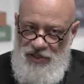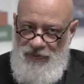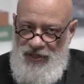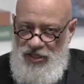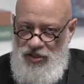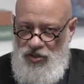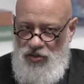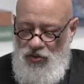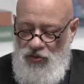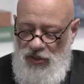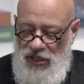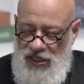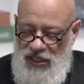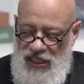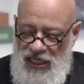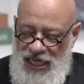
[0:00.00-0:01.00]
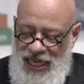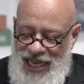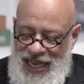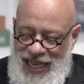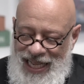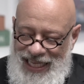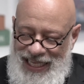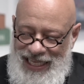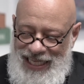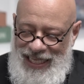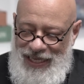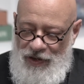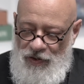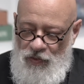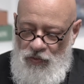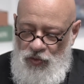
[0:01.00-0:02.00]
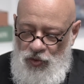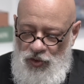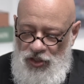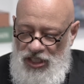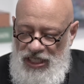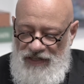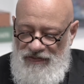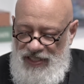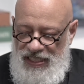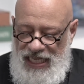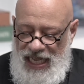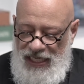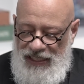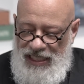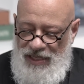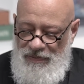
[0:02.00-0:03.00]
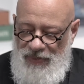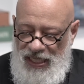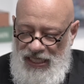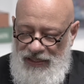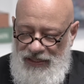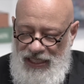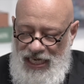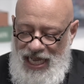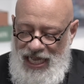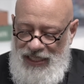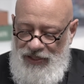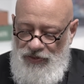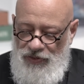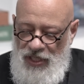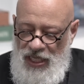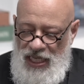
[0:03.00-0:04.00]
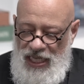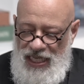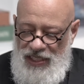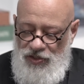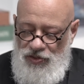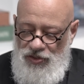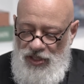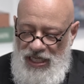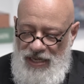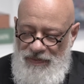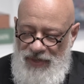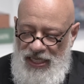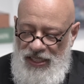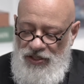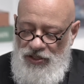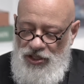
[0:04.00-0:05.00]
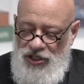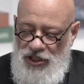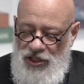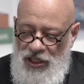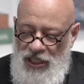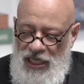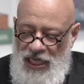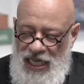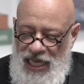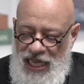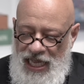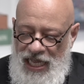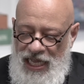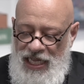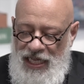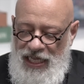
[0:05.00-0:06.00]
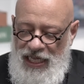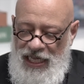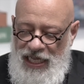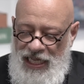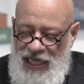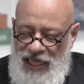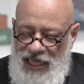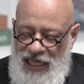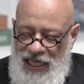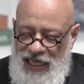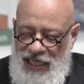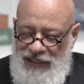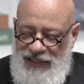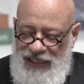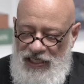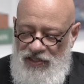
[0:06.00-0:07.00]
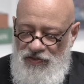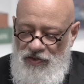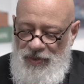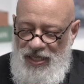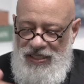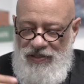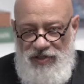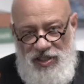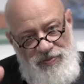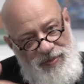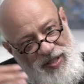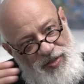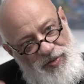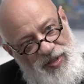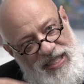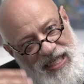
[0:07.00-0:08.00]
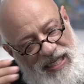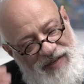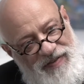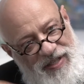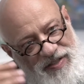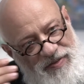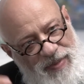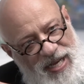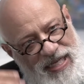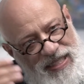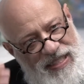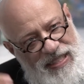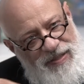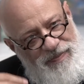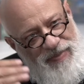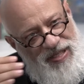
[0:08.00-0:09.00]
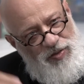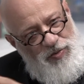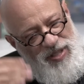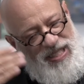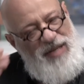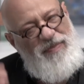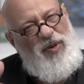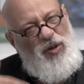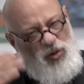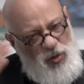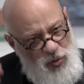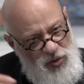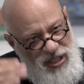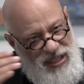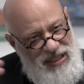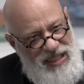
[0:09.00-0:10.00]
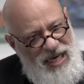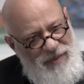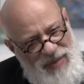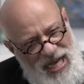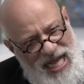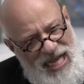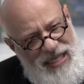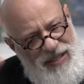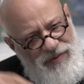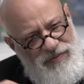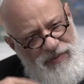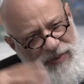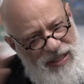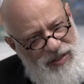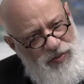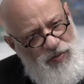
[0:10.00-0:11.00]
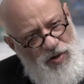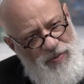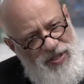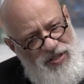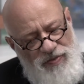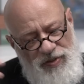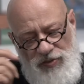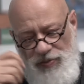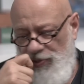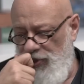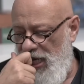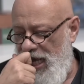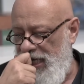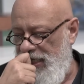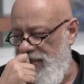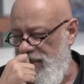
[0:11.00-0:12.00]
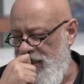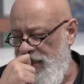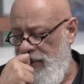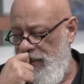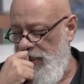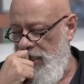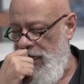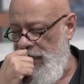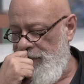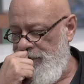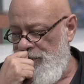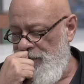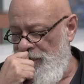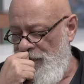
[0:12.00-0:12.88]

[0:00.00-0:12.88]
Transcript: das pessoas. E um dos níveis que ela tem penetrado é justamente a, a, a, transformação das pessoas cada vez mais em pessoas que produzem e trabalham, tanto homens quanto mulheres. Né?